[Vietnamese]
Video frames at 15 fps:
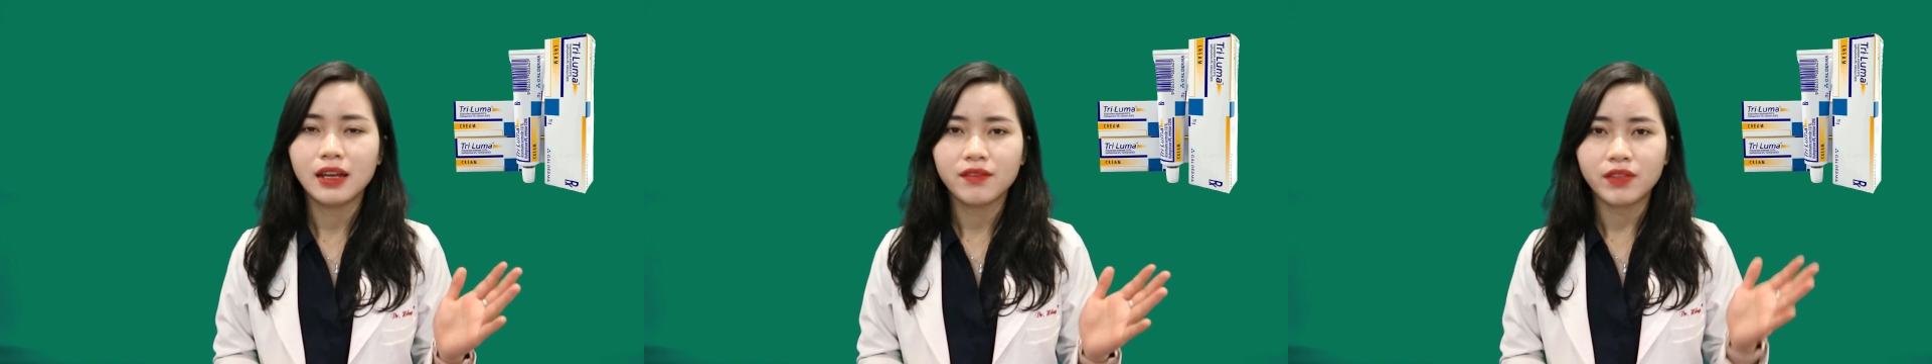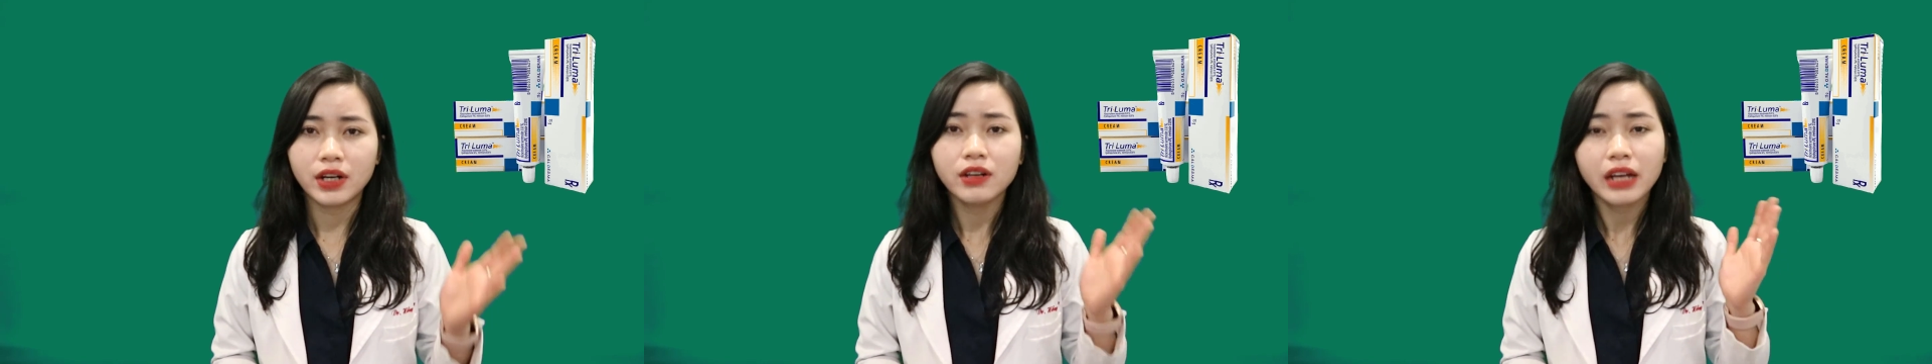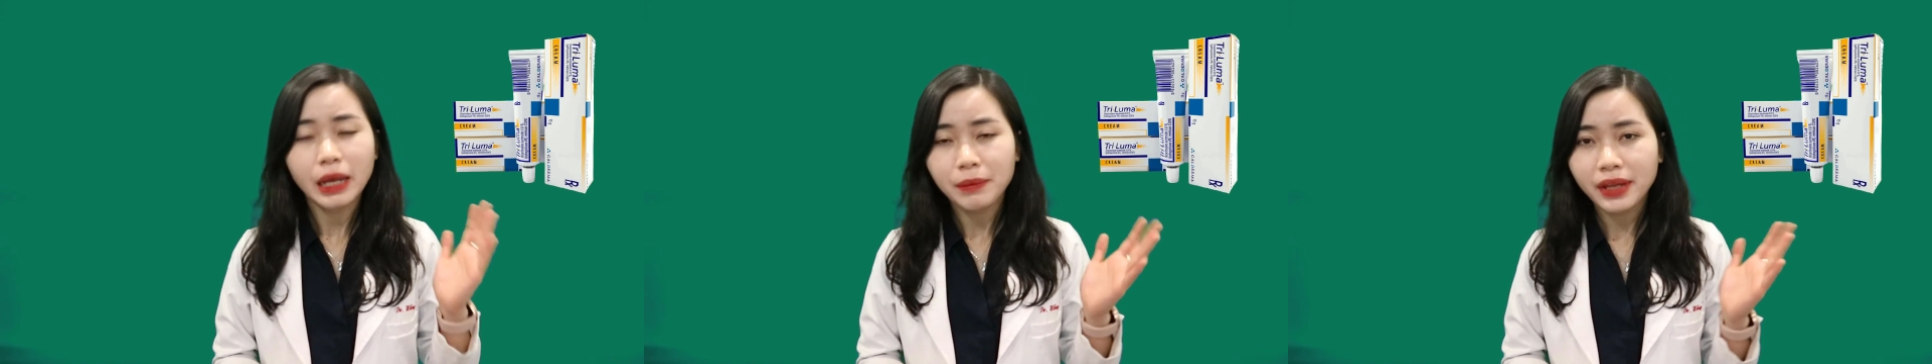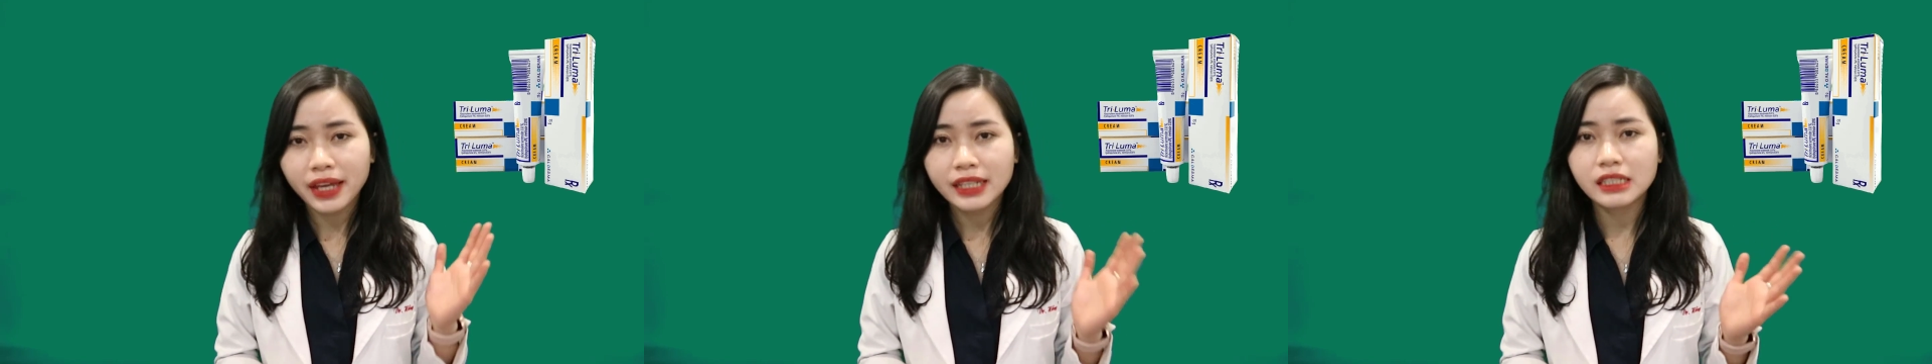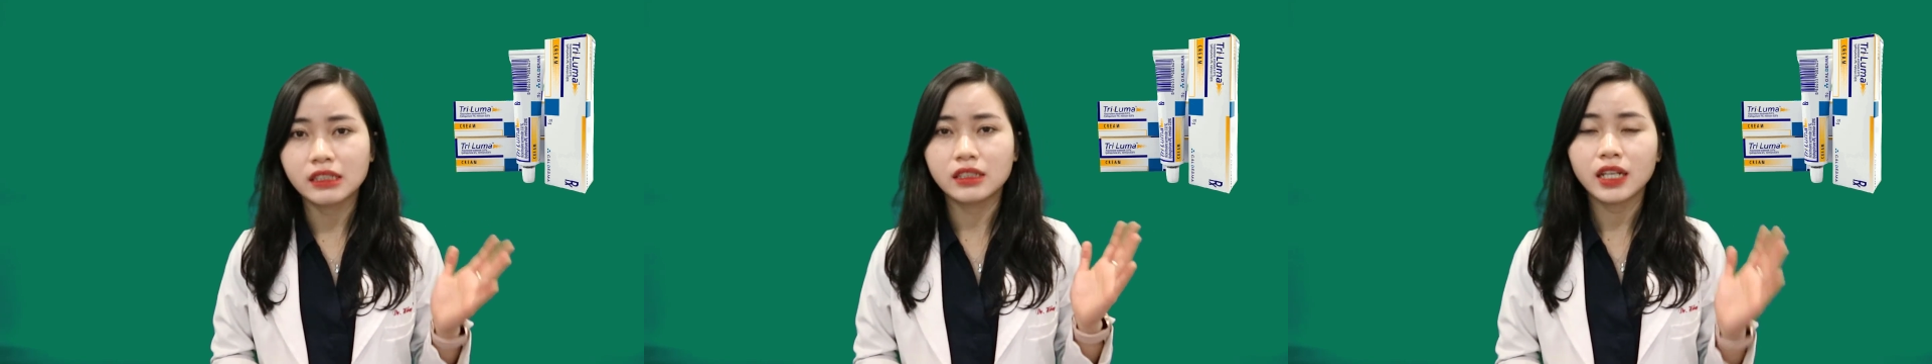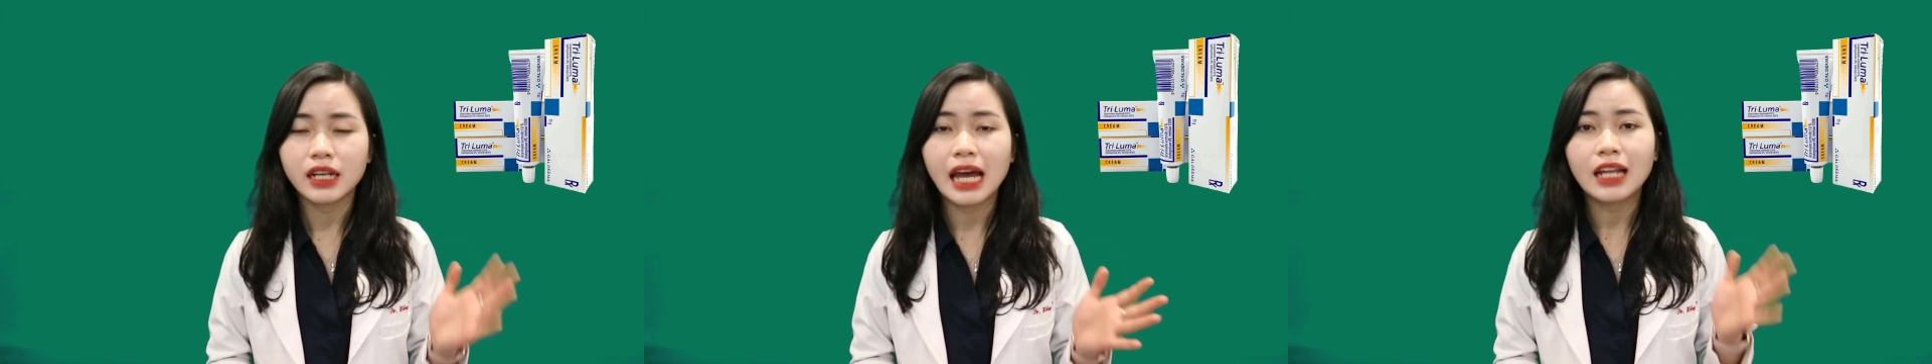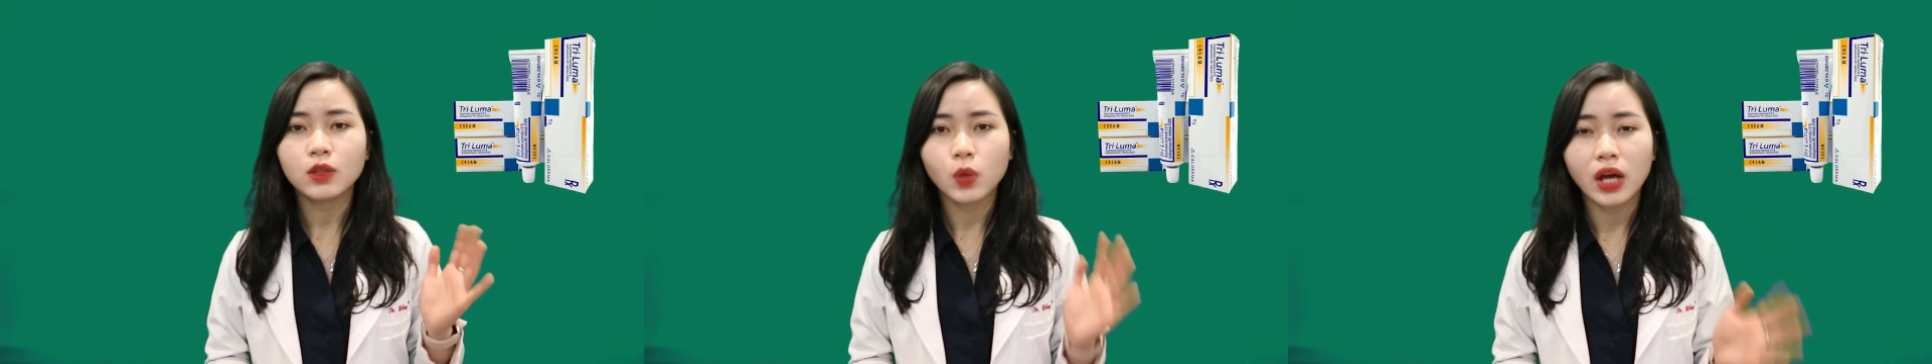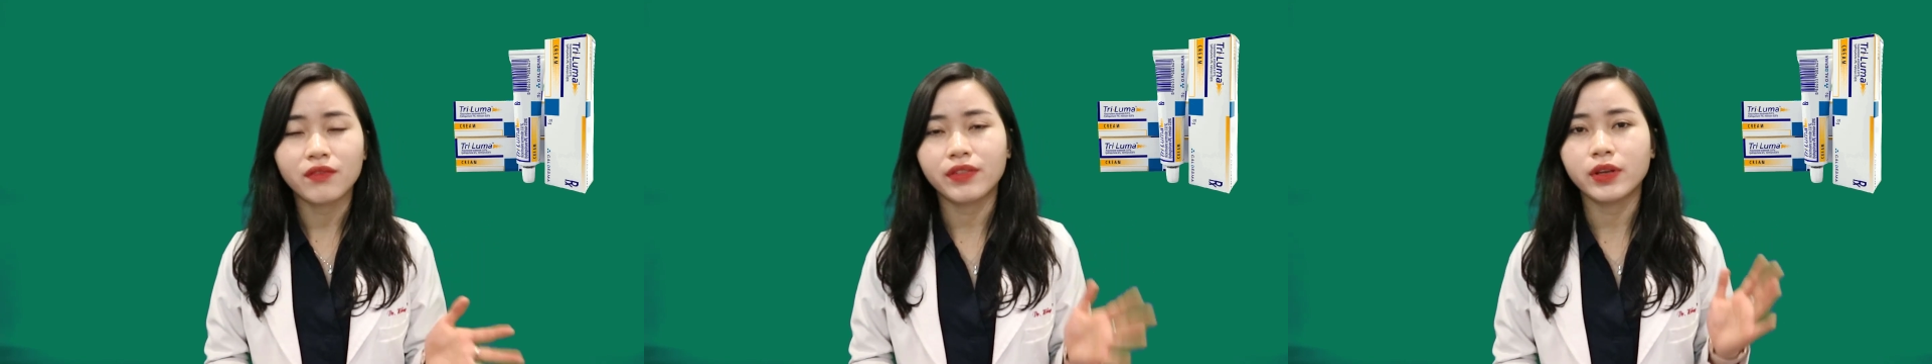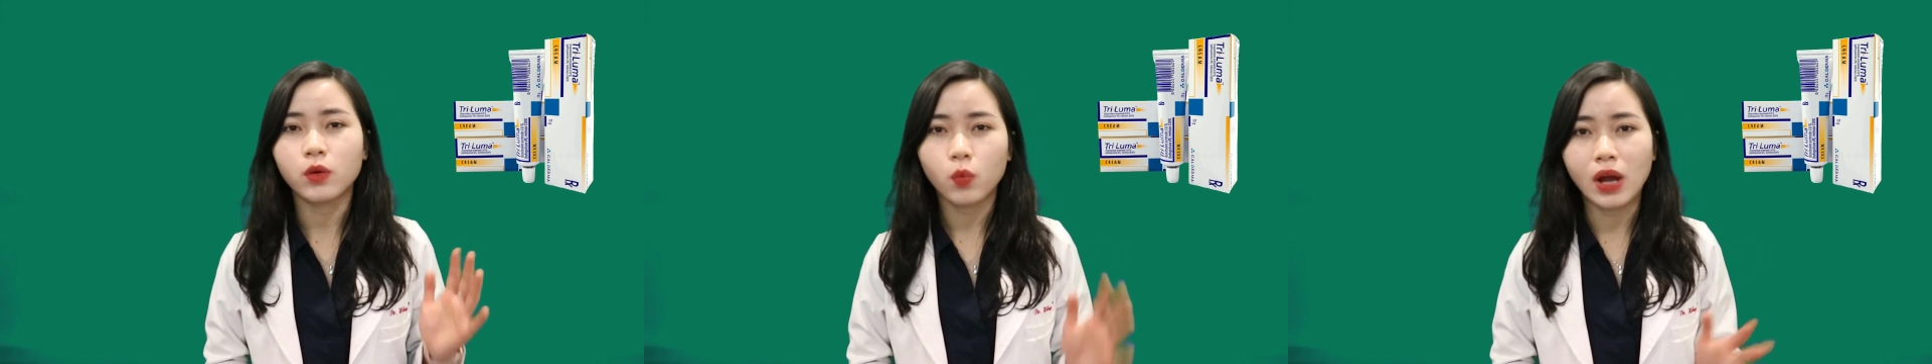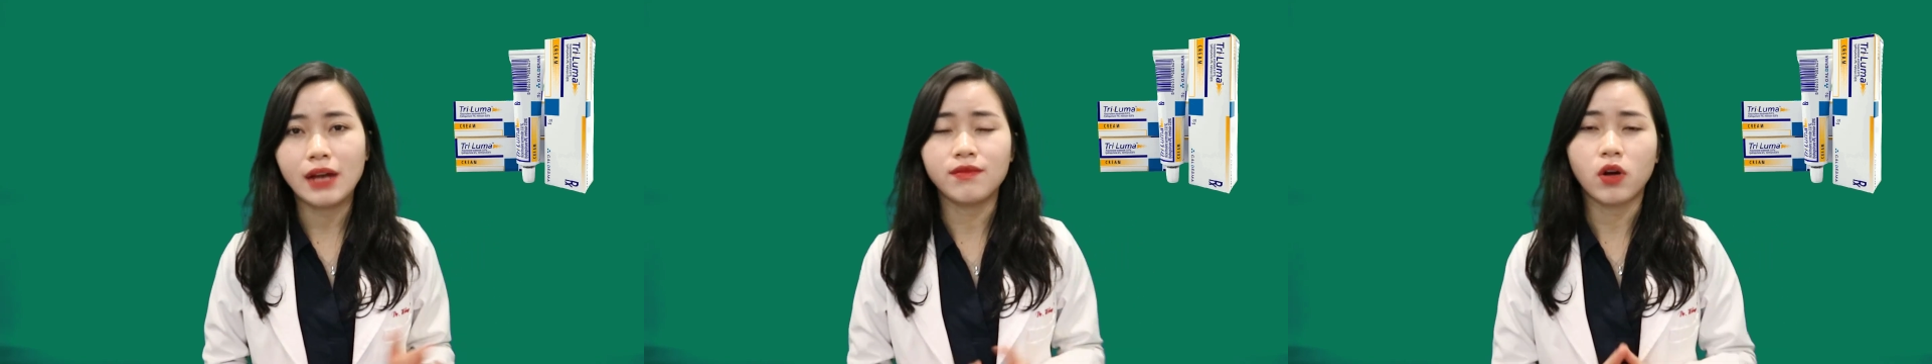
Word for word: và đã được ép đê a chứng nhận an toàn và hiệu quả,